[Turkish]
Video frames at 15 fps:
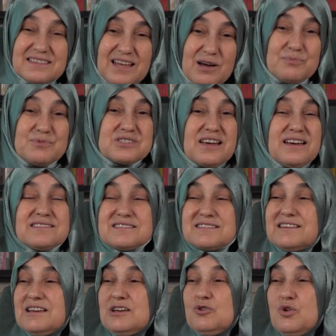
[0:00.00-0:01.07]
Ne
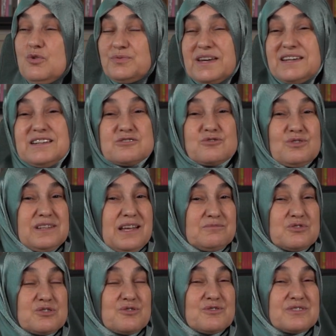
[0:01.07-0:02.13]
yapacağız? Öfkeyle
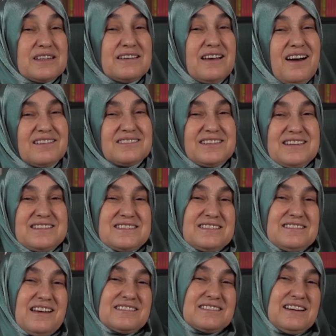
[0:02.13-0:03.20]
söylenmiş sözleri at
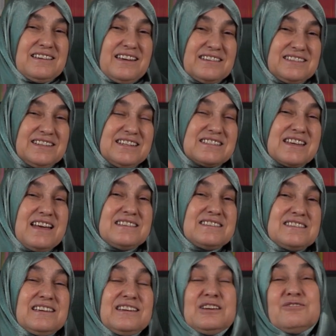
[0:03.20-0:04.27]
gitsin arkaya
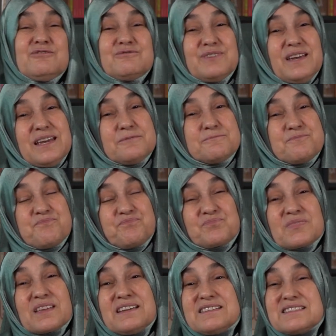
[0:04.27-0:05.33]
diyeceğiz ve
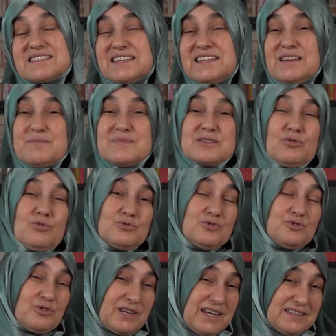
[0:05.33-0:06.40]
zihnimize
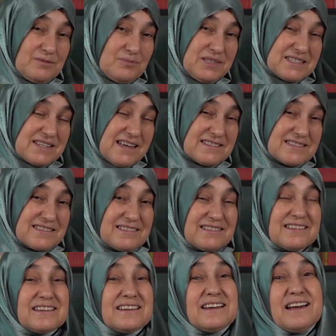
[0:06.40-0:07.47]
onu yük etmeyeceğiz.
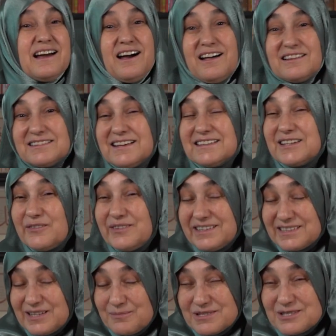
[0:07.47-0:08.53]
Allah'ın
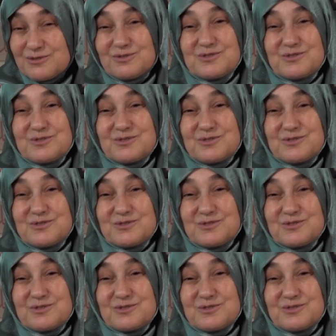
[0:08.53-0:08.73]
evini temiz